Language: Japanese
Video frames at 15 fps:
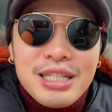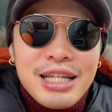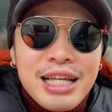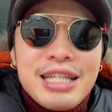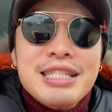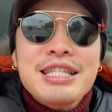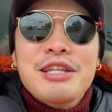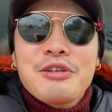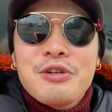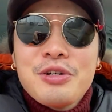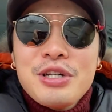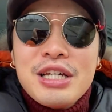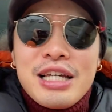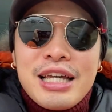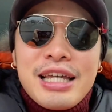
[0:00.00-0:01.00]
エステの、
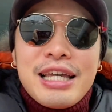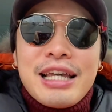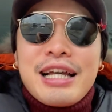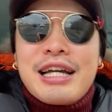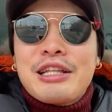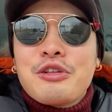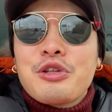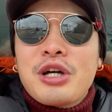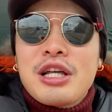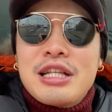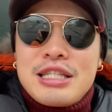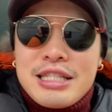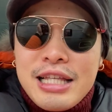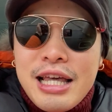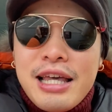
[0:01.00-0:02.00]
え方とか
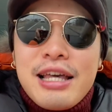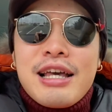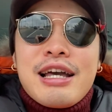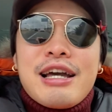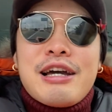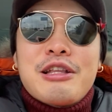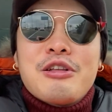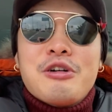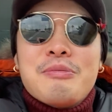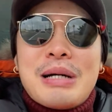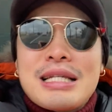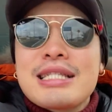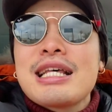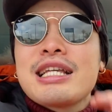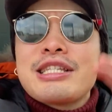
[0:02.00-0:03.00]
ですね、あの、
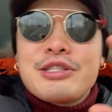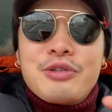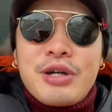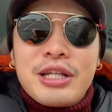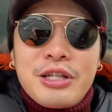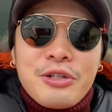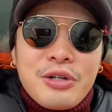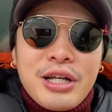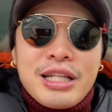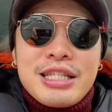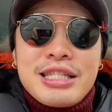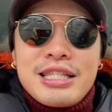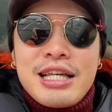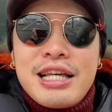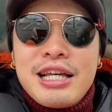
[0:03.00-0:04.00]
マッサージの方とかで
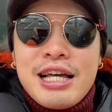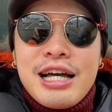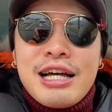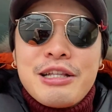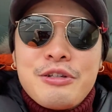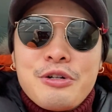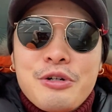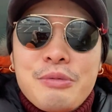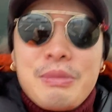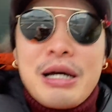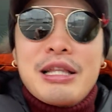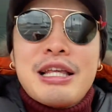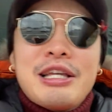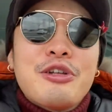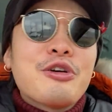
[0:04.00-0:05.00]
すね、あの、ま
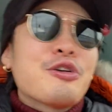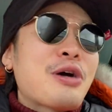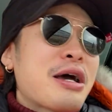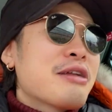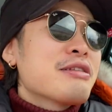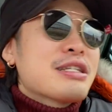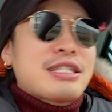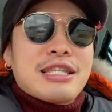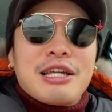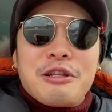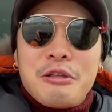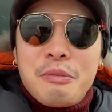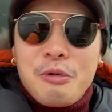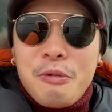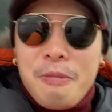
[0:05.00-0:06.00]
あ、いろいろあるんですけ
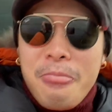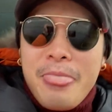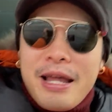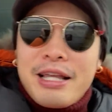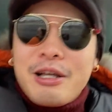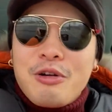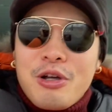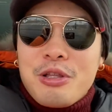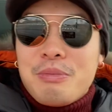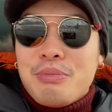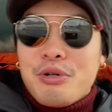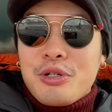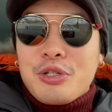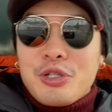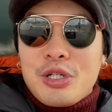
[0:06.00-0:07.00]
れども、結構あの、
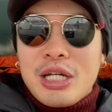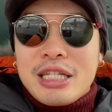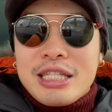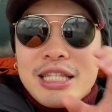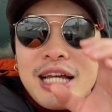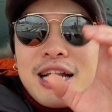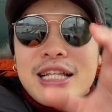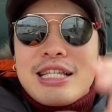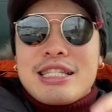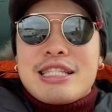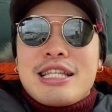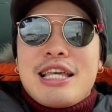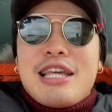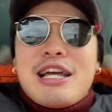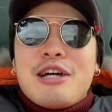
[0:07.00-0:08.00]
僕が来たらです
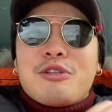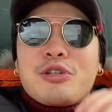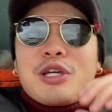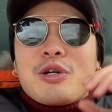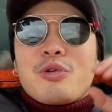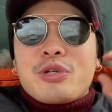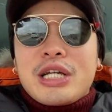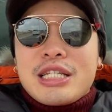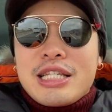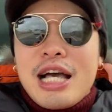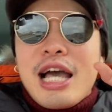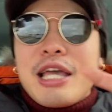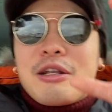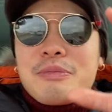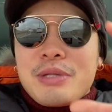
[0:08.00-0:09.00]
ね、あの、結構お客さん
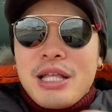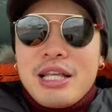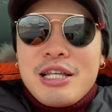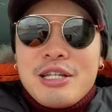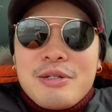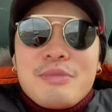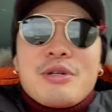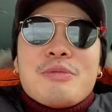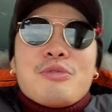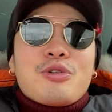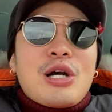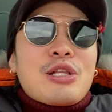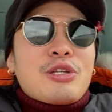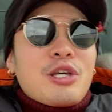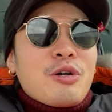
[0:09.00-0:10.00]
入る。
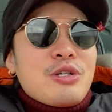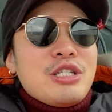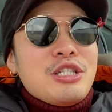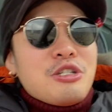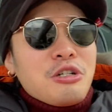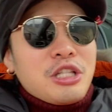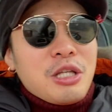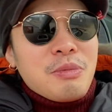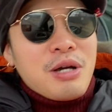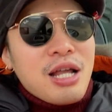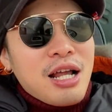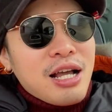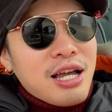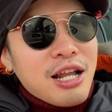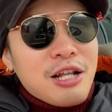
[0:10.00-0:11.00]
僕あの、結構飲食店も
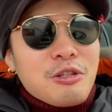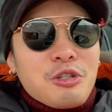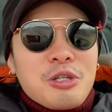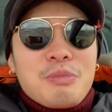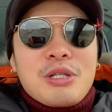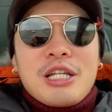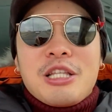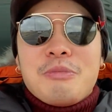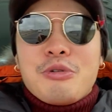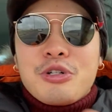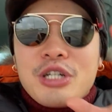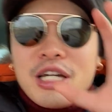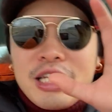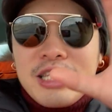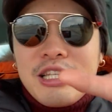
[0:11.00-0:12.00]
ガラガラの時も大体
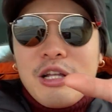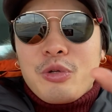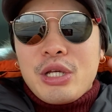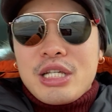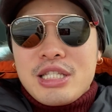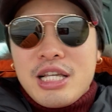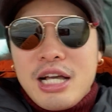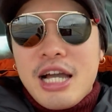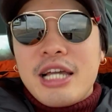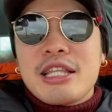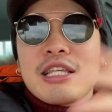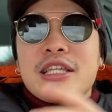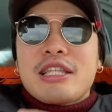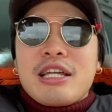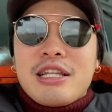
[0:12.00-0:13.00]
僕が行っお客さんが入っ
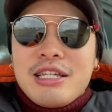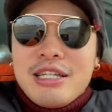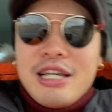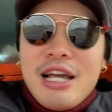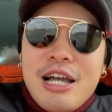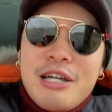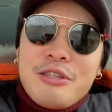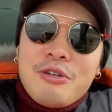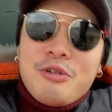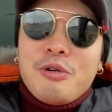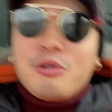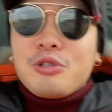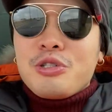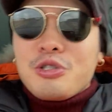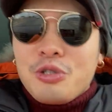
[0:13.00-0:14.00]
てきたり、あの、
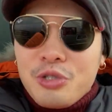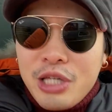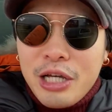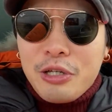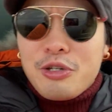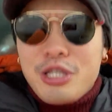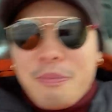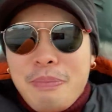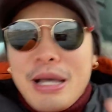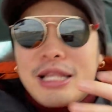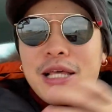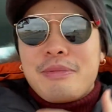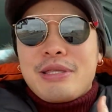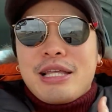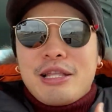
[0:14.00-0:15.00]
本当そういう客寄せ
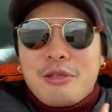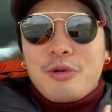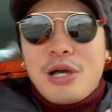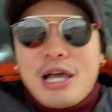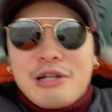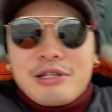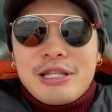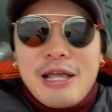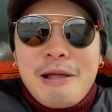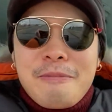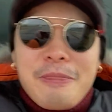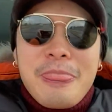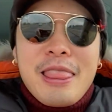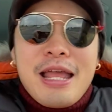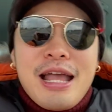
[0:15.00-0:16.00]
パンダみたいなとこあるんで、
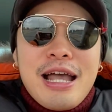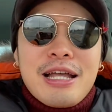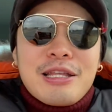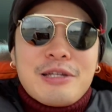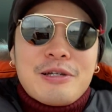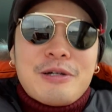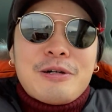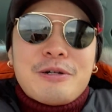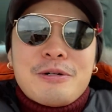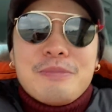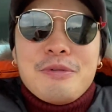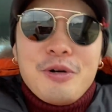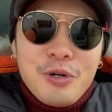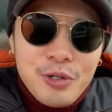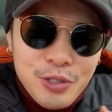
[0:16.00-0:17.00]
あの
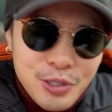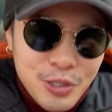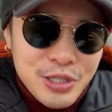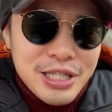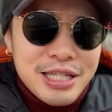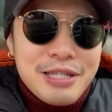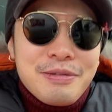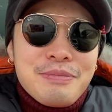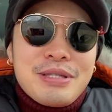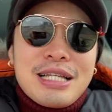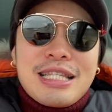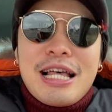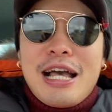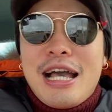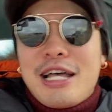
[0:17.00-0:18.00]
もう本当に
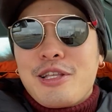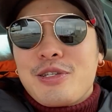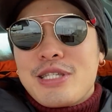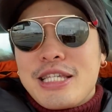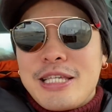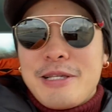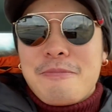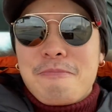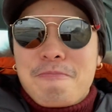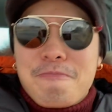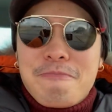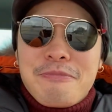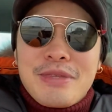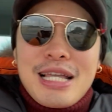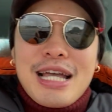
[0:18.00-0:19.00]
皆さん、あの、ぜひ、
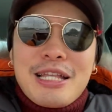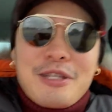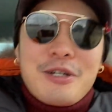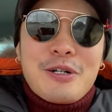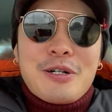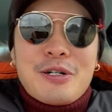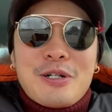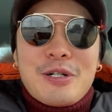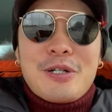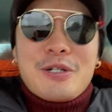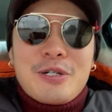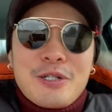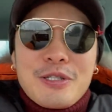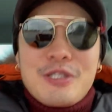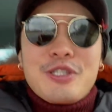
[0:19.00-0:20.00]
あ
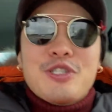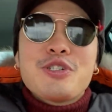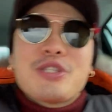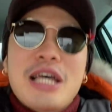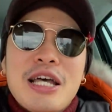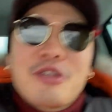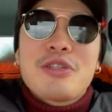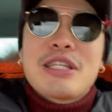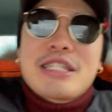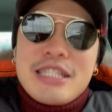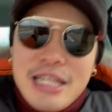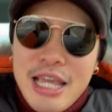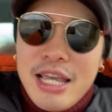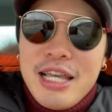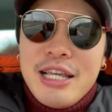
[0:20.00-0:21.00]
のチューダーのです
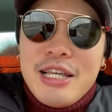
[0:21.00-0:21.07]
ね、